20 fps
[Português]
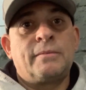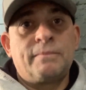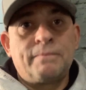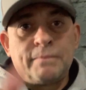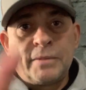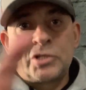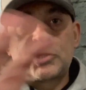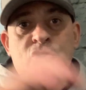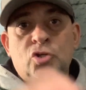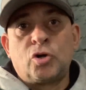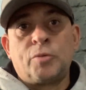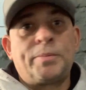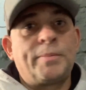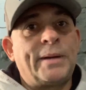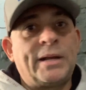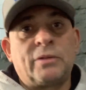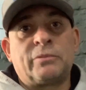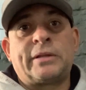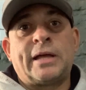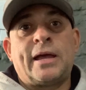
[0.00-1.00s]
me desculpe,
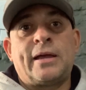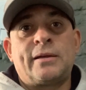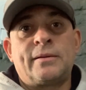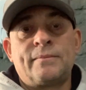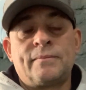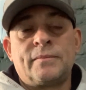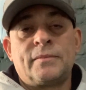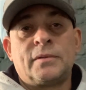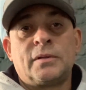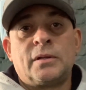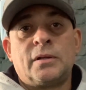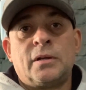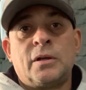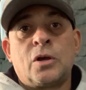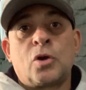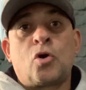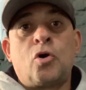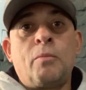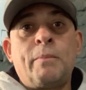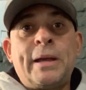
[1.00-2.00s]
mas não tem.
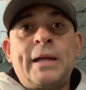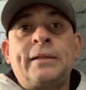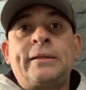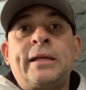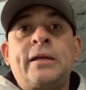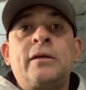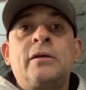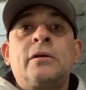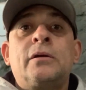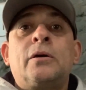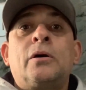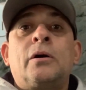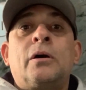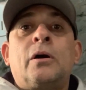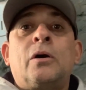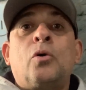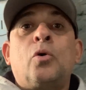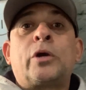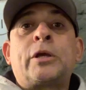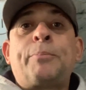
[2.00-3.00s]
Comentem
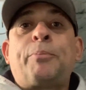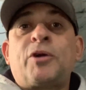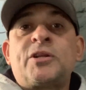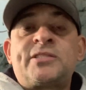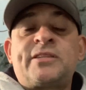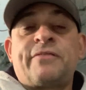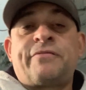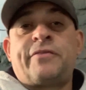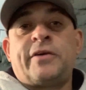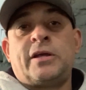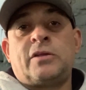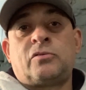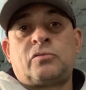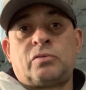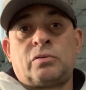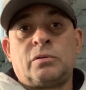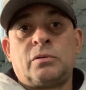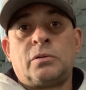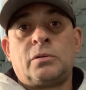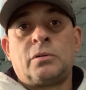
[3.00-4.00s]
o que pode ser
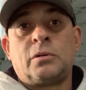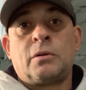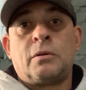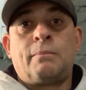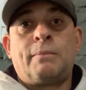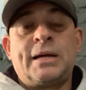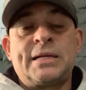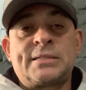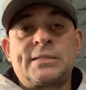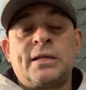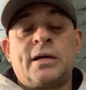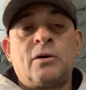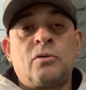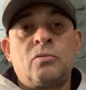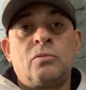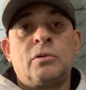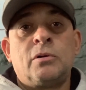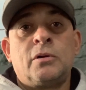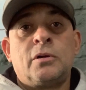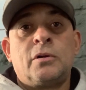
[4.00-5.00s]
feito, mas
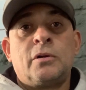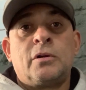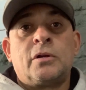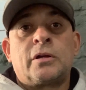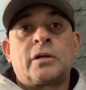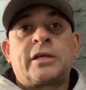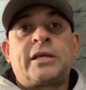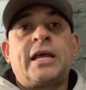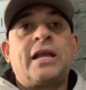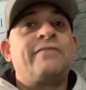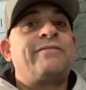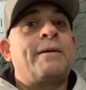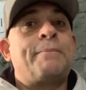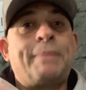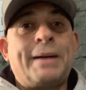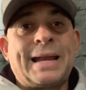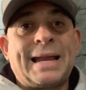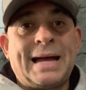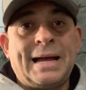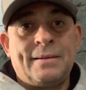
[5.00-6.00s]
não que ele vai
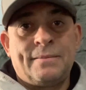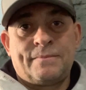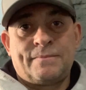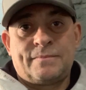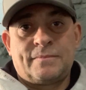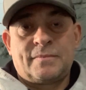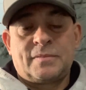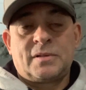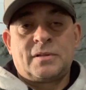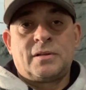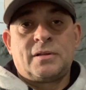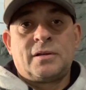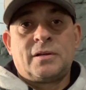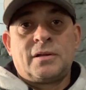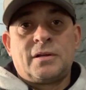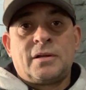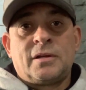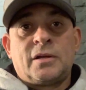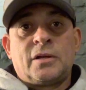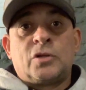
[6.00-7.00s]

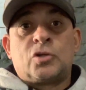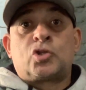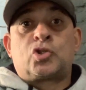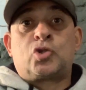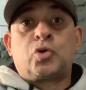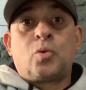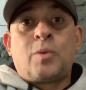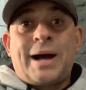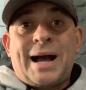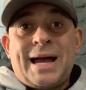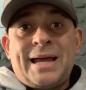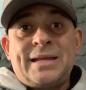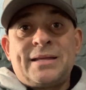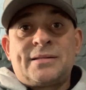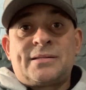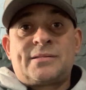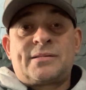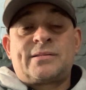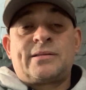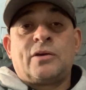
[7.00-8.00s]
parar.
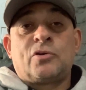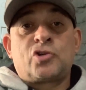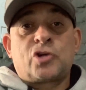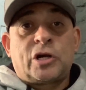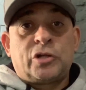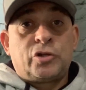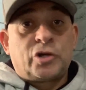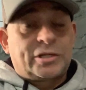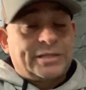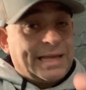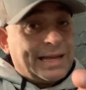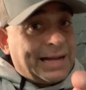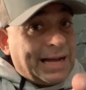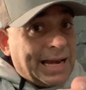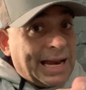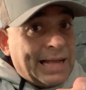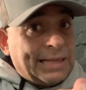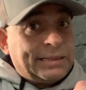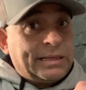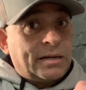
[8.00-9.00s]
Soares é um jogador que tem
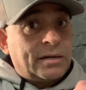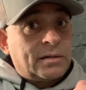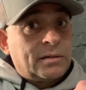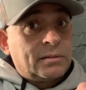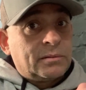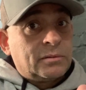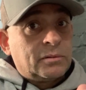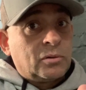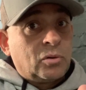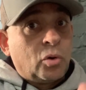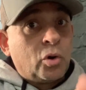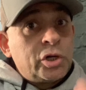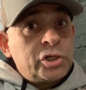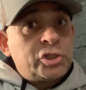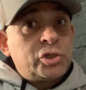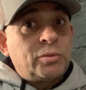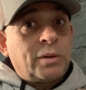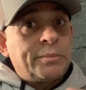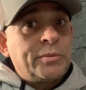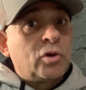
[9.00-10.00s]
caráter.
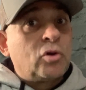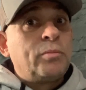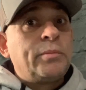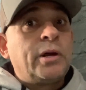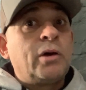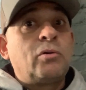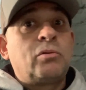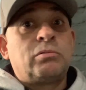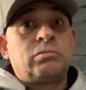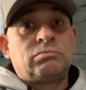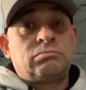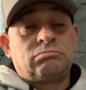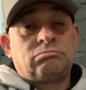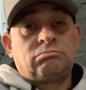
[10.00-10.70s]
Hoje, um amigo meu,